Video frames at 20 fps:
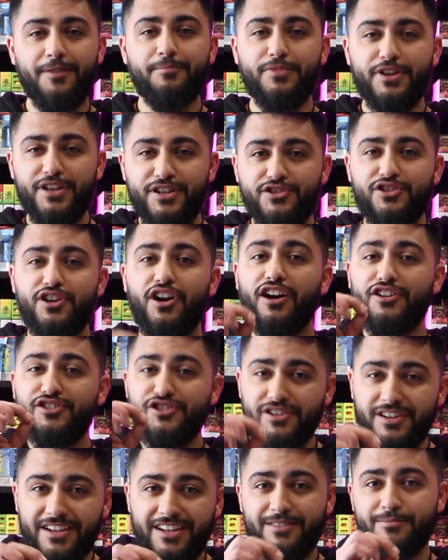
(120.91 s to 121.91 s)
بيجي
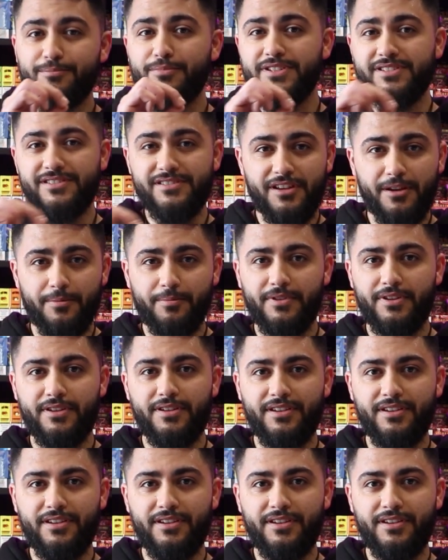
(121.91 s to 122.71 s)
20 بالضبط